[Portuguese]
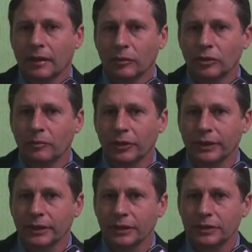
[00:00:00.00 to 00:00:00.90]
É muito
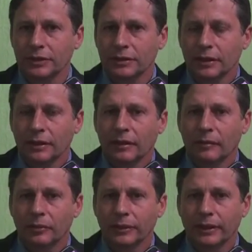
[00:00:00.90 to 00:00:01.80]
importante,
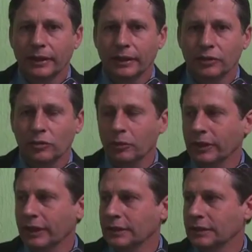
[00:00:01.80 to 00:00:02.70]
porque são
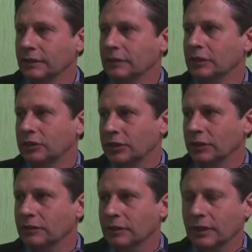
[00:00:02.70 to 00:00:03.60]
poderes
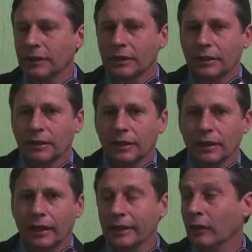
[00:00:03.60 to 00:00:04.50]
distintos, né?
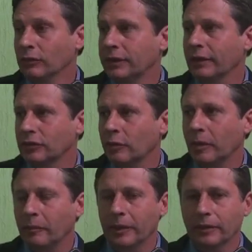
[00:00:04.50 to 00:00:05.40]
É, cada um tem o seu
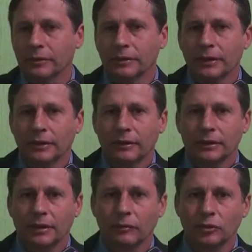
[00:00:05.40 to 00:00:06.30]
papel.
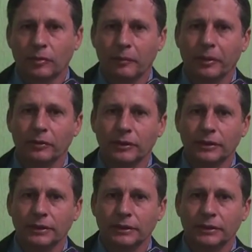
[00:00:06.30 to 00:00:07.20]
Nós temos o papel
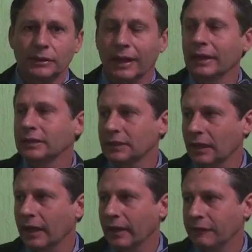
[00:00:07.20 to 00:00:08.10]
de
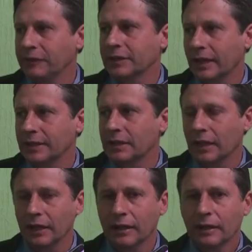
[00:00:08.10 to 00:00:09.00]
legislar e
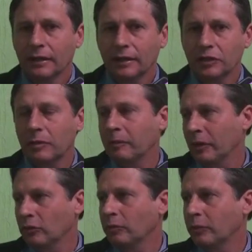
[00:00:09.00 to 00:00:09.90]
fiscalizar, e esse
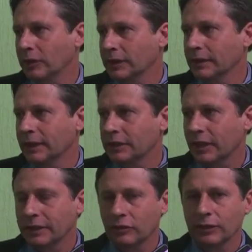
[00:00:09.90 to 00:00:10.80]
papel não pode
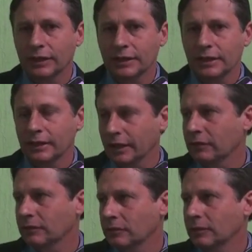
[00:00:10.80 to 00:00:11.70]
deixar de acontecer
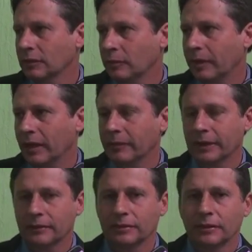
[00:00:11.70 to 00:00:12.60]
dentro do, do
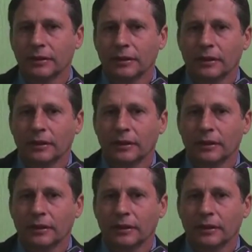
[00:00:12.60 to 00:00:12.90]
parlamento.